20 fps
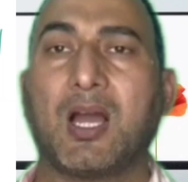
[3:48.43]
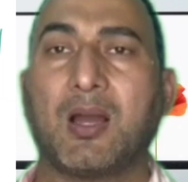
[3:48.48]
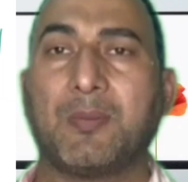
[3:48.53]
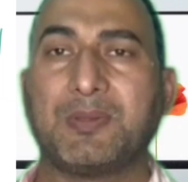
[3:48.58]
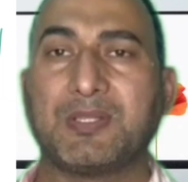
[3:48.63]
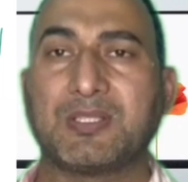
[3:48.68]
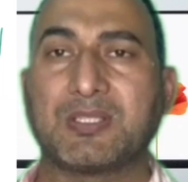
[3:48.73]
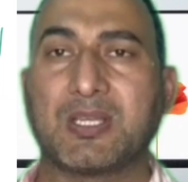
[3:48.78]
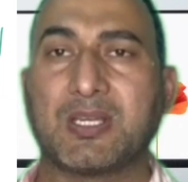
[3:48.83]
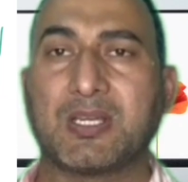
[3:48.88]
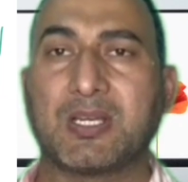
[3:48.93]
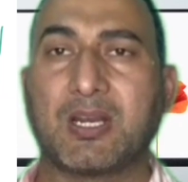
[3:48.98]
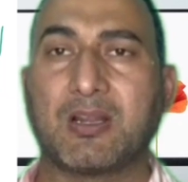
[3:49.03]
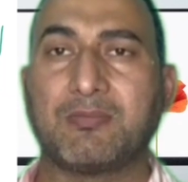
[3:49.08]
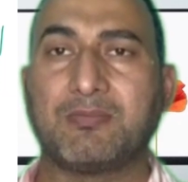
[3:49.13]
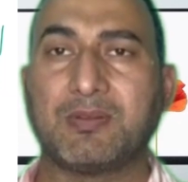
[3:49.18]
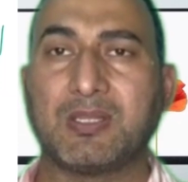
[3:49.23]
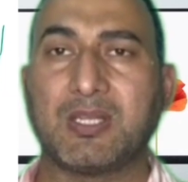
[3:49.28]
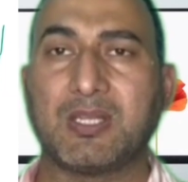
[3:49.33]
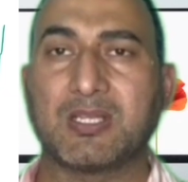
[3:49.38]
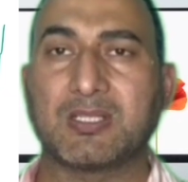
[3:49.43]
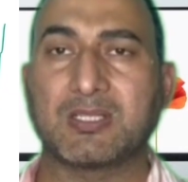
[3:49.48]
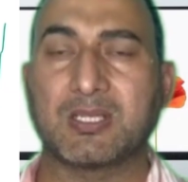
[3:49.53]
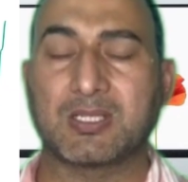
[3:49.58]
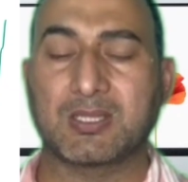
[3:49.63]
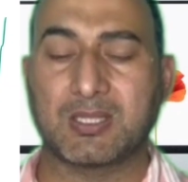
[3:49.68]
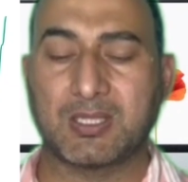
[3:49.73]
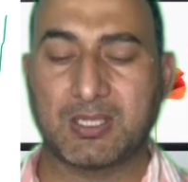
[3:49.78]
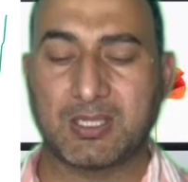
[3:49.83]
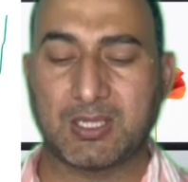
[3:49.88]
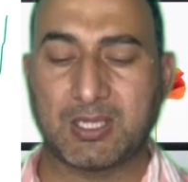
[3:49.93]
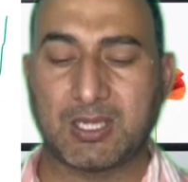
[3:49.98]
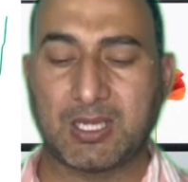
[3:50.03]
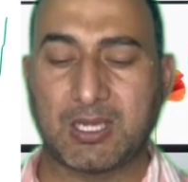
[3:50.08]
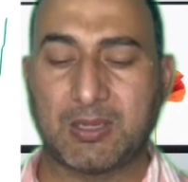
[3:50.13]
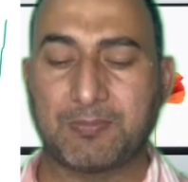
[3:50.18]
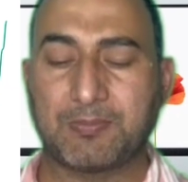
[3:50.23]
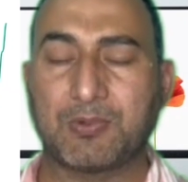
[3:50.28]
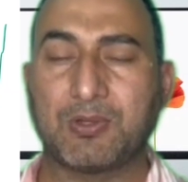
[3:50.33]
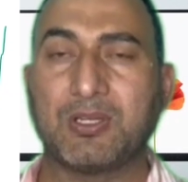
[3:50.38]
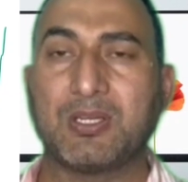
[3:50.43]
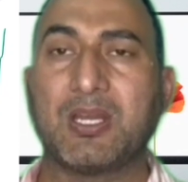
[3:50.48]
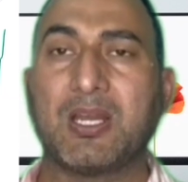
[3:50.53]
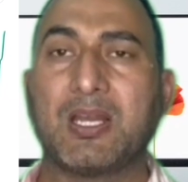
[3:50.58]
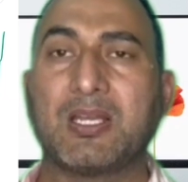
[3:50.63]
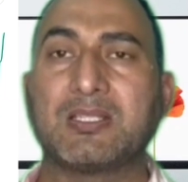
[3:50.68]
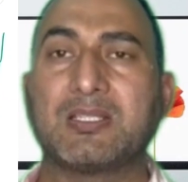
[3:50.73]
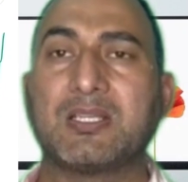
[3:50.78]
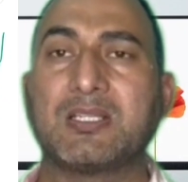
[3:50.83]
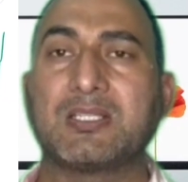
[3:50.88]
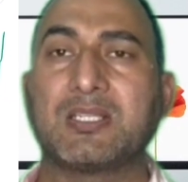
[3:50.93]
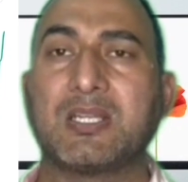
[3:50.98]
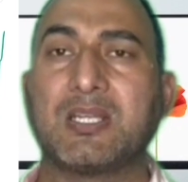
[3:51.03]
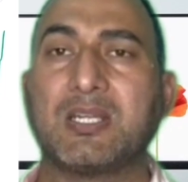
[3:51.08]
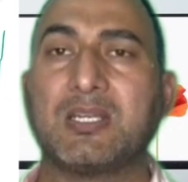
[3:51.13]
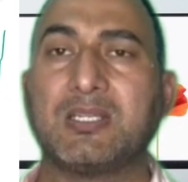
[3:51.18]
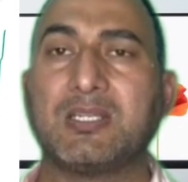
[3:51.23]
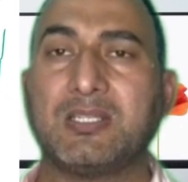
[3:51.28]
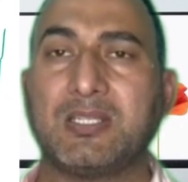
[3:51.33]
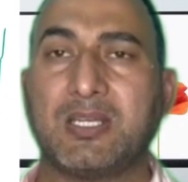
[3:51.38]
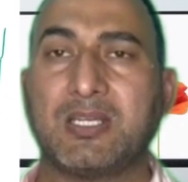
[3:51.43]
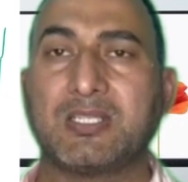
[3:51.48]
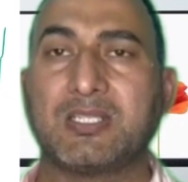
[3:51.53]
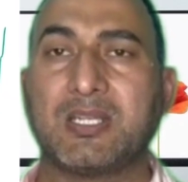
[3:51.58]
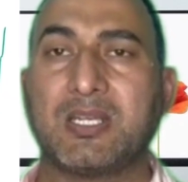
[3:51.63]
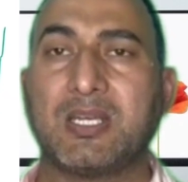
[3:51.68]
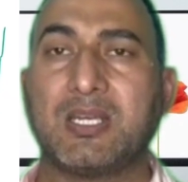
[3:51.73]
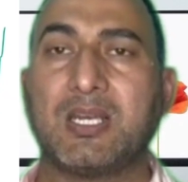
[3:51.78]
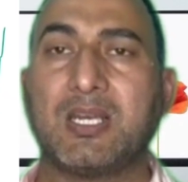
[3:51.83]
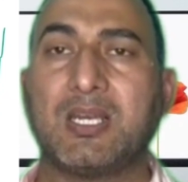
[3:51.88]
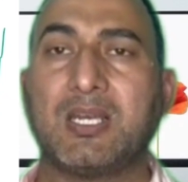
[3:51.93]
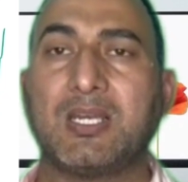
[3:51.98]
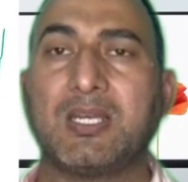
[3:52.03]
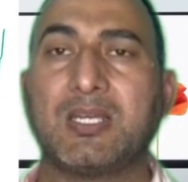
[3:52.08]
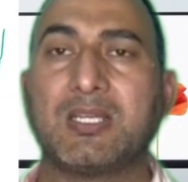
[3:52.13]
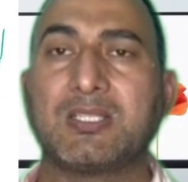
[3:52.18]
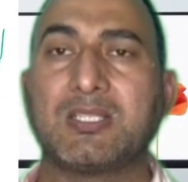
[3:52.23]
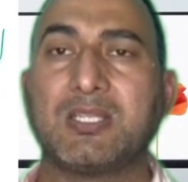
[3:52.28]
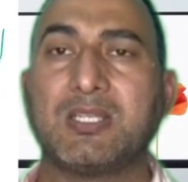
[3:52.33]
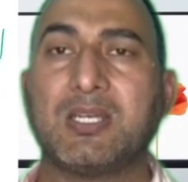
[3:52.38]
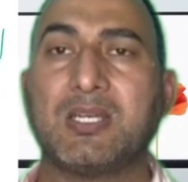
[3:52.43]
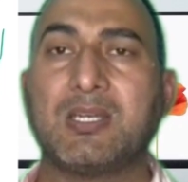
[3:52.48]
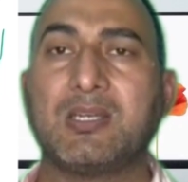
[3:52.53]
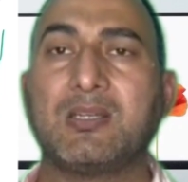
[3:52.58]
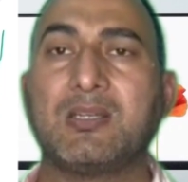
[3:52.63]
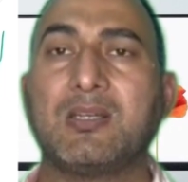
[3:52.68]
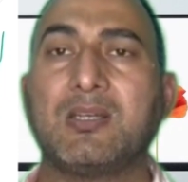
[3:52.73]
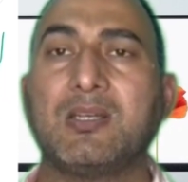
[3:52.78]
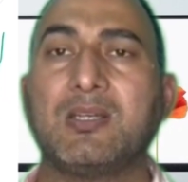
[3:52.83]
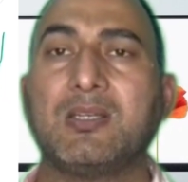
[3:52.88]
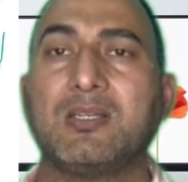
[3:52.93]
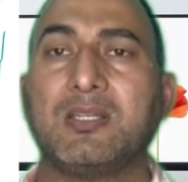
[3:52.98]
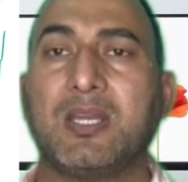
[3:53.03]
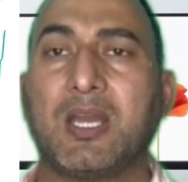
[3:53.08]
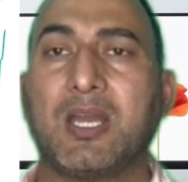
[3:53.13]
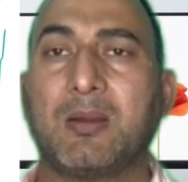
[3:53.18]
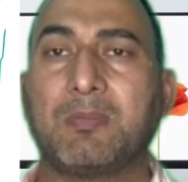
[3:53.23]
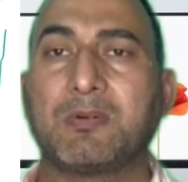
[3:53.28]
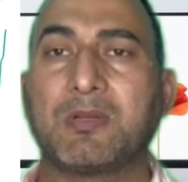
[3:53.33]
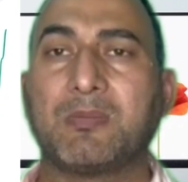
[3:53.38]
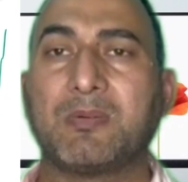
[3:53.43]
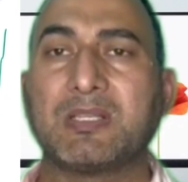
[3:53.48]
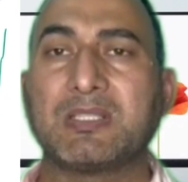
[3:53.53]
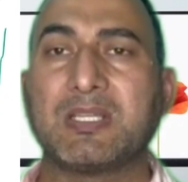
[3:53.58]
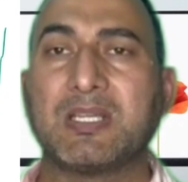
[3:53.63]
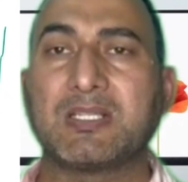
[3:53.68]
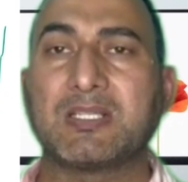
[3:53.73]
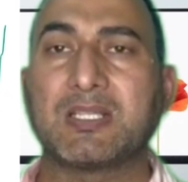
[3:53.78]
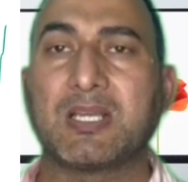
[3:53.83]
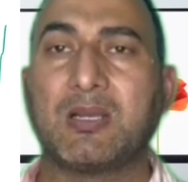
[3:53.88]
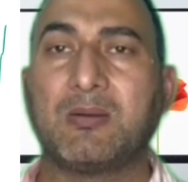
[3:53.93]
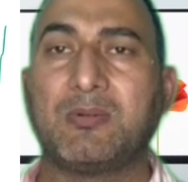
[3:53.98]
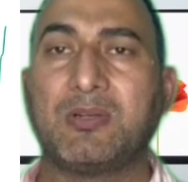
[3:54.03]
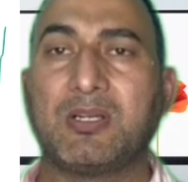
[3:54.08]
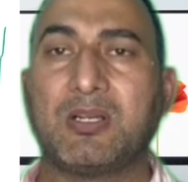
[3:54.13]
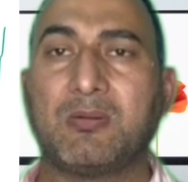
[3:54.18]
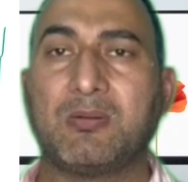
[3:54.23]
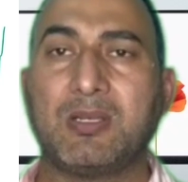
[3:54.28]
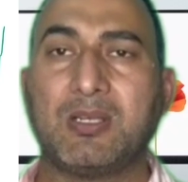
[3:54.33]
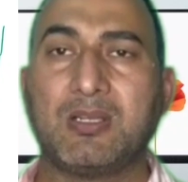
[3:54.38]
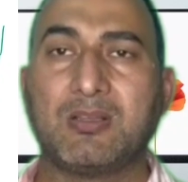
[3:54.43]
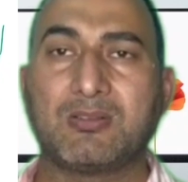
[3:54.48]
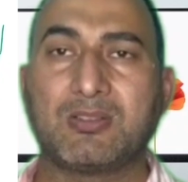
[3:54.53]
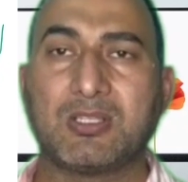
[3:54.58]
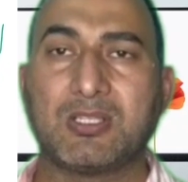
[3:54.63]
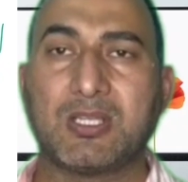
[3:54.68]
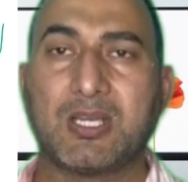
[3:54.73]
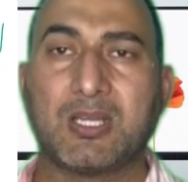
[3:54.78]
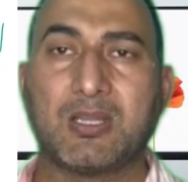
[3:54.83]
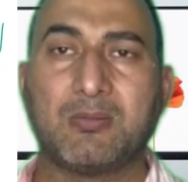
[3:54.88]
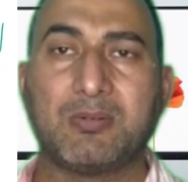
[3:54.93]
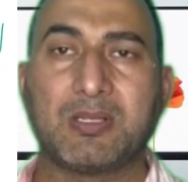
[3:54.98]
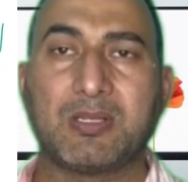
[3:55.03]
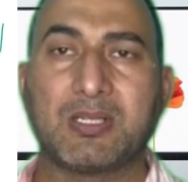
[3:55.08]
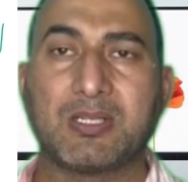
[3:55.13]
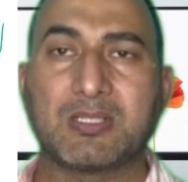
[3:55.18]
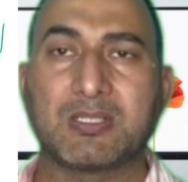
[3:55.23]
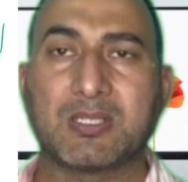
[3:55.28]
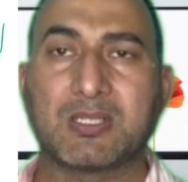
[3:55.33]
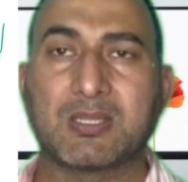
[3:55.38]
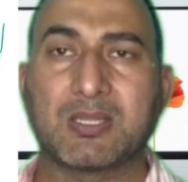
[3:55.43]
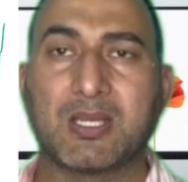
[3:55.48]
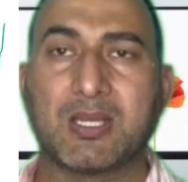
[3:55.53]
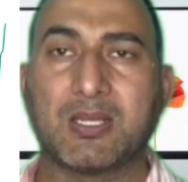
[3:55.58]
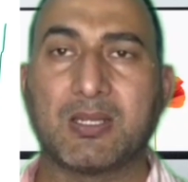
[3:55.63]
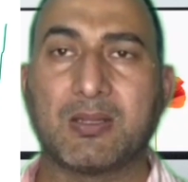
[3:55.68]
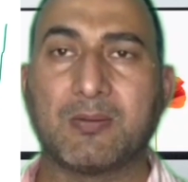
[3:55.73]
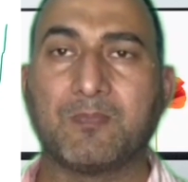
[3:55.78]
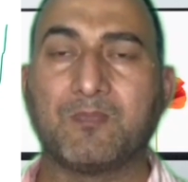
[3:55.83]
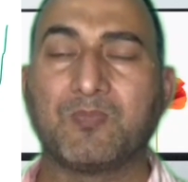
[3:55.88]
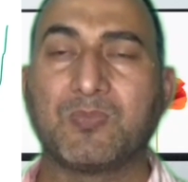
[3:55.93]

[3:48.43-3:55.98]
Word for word: आप इसके ग्राफ में देख सकते हैं आपको यह ऐसा शेयर ये शेयर ले लेना चाहिए यह आपके पास एक साल में डबल या उससे ज्यादा भी कर सकता है